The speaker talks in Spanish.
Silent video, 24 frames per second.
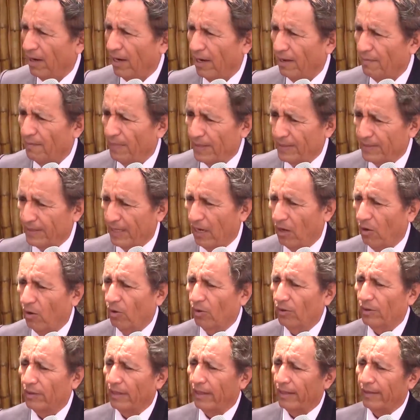ha
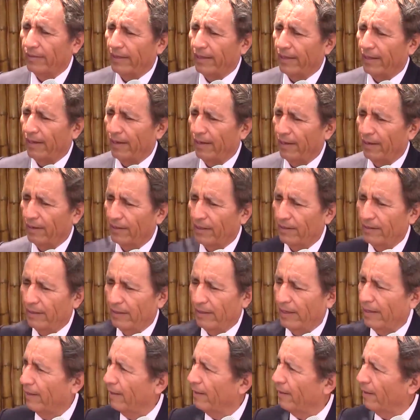empezado
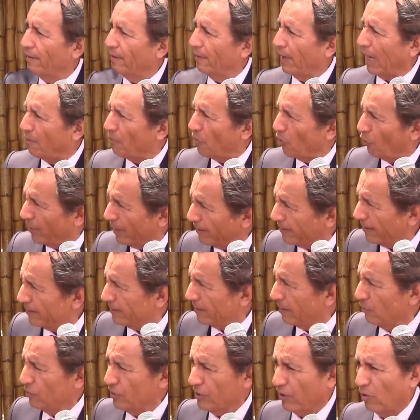dándole,
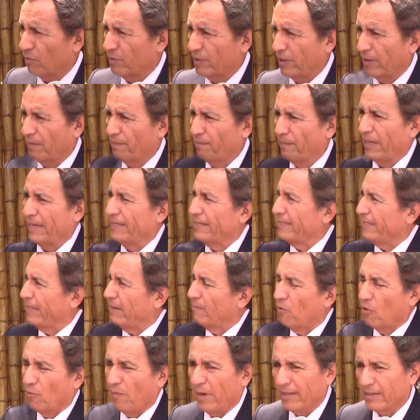camionetas a muchas pero
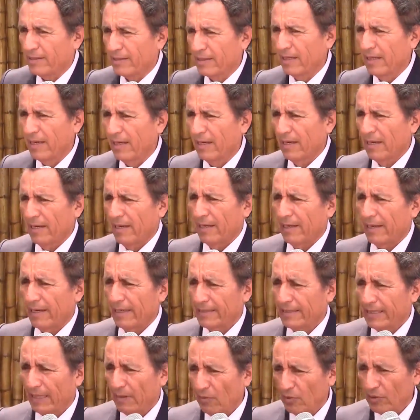necesitamos más.
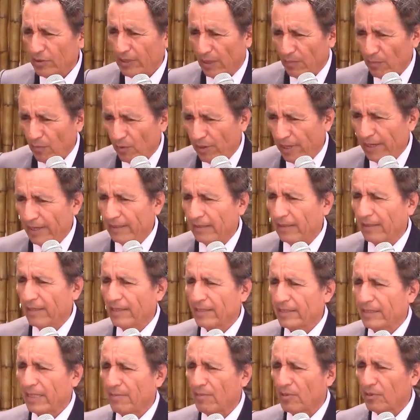Necesitamos camionetas,
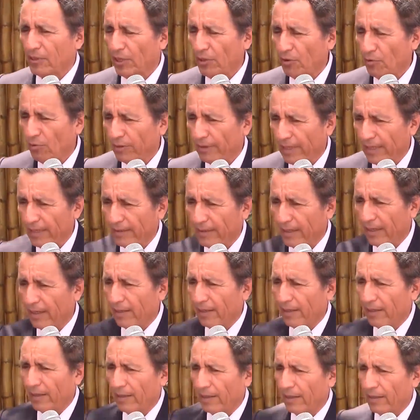necesitamos radio
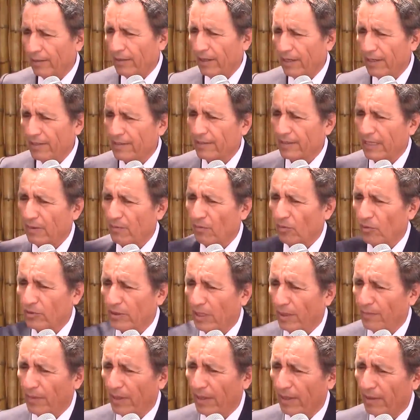tetra, eh, necesitamos
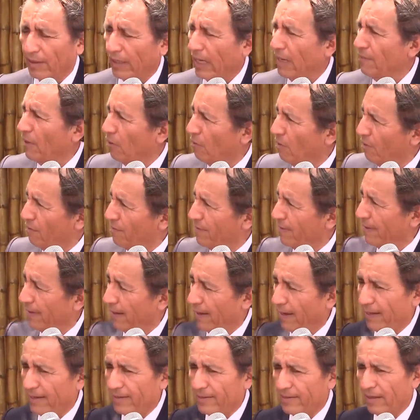también cámara de
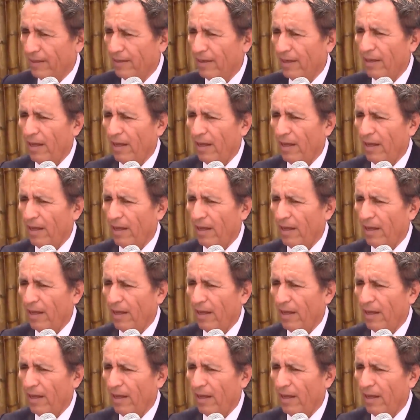vigilancia